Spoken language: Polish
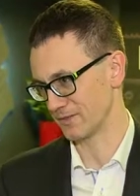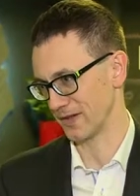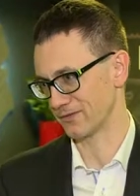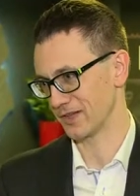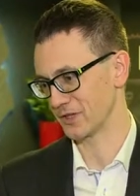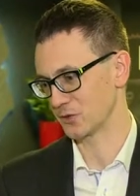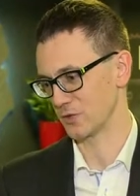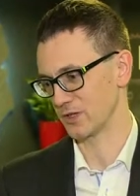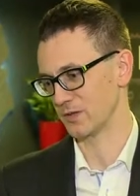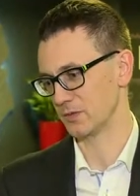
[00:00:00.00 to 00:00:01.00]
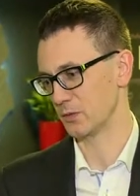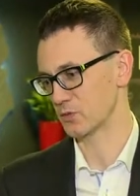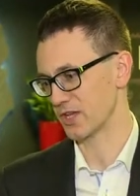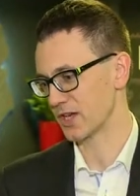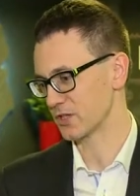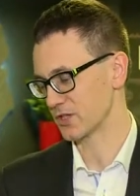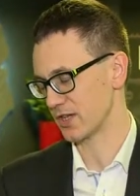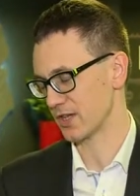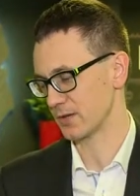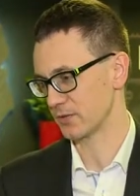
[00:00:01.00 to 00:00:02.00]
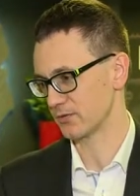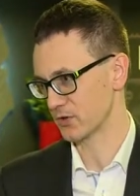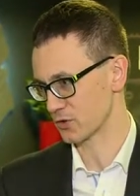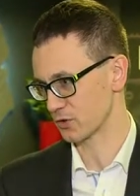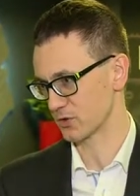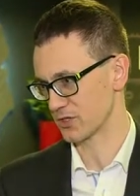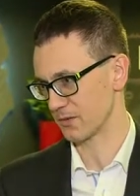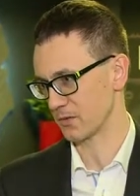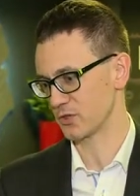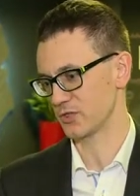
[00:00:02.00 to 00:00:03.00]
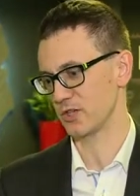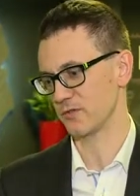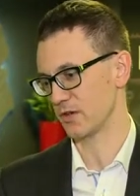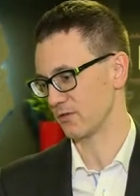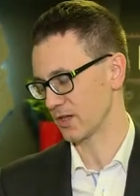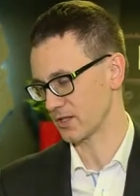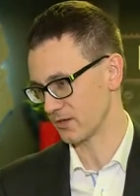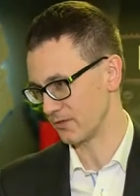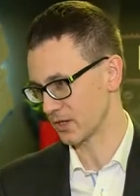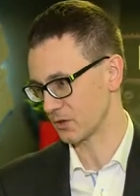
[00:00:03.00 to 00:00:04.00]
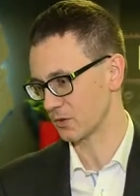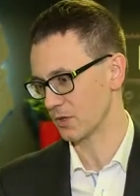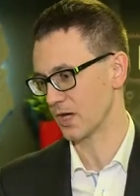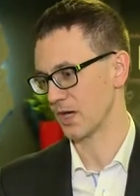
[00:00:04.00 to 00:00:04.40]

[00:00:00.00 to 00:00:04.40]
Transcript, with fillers: prawda, który mu no, zależy na potwierdzeniu tożsamości, nie, weryfikacji wieku,